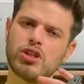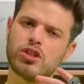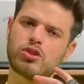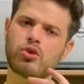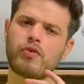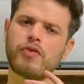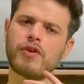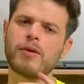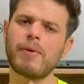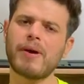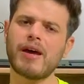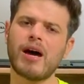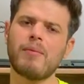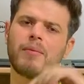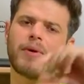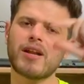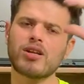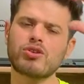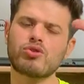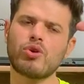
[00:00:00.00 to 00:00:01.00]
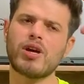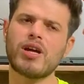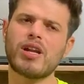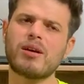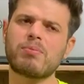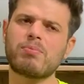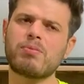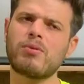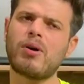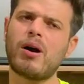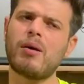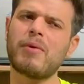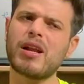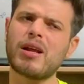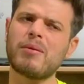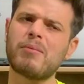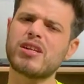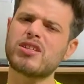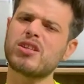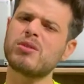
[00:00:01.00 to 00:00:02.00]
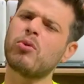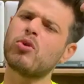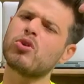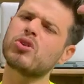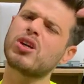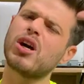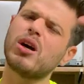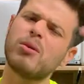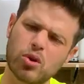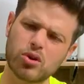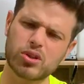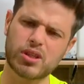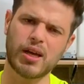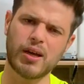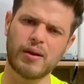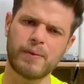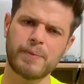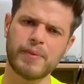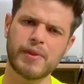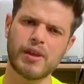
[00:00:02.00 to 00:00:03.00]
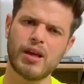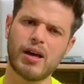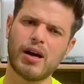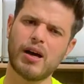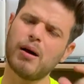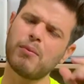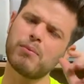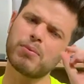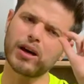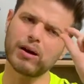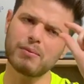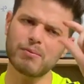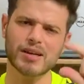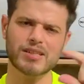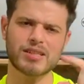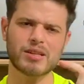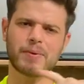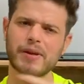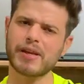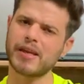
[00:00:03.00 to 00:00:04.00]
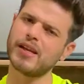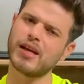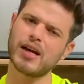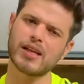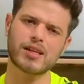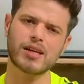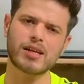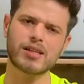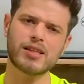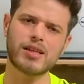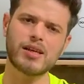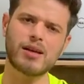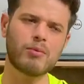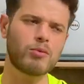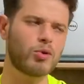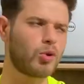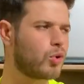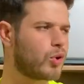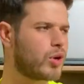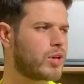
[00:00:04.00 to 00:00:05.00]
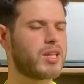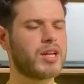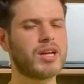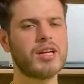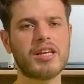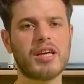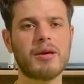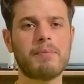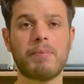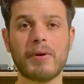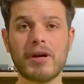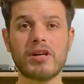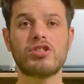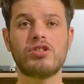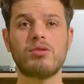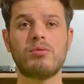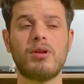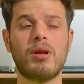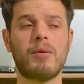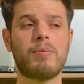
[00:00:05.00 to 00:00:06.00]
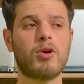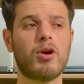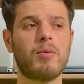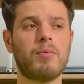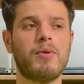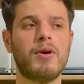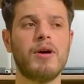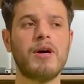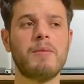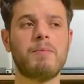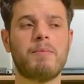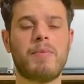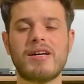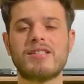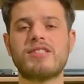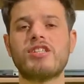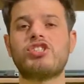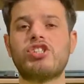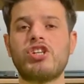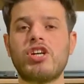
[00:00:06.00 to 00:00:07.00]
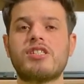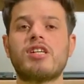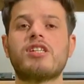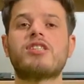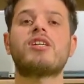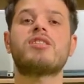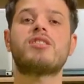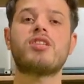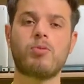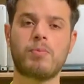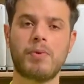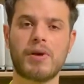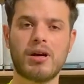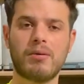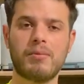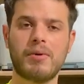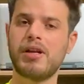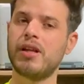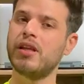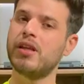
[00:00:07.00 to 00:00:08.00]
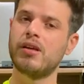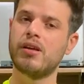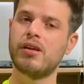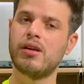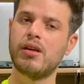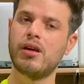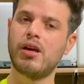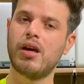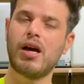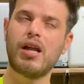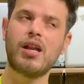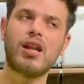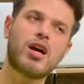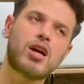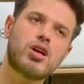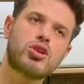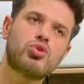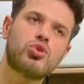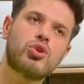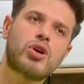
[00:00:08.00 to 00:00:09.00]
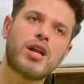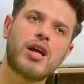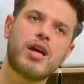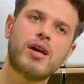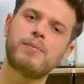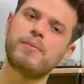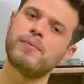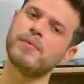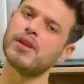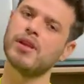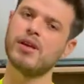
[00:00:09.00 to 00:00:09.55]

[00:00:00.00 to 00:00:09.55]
जी तोफीक भाई हमारा जो है ना हमारा मार्जिन बहुत कम होता है अच्छा हम कम मार्जिन पे किनात करते हैं हम लोगों की तरह नहीं कि पर लैपटॉप पांच से छह हजार दस हजार रुपए कमाए नहीं अल्लाह का शुक्र है